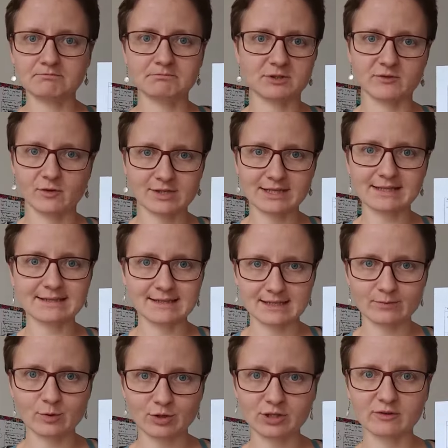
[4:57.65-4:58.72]
związane ze
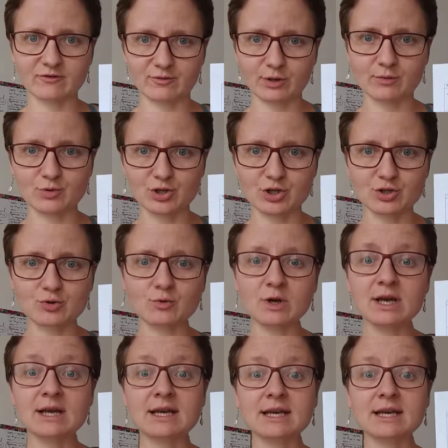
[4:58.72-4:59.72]
sportem w moim życiu.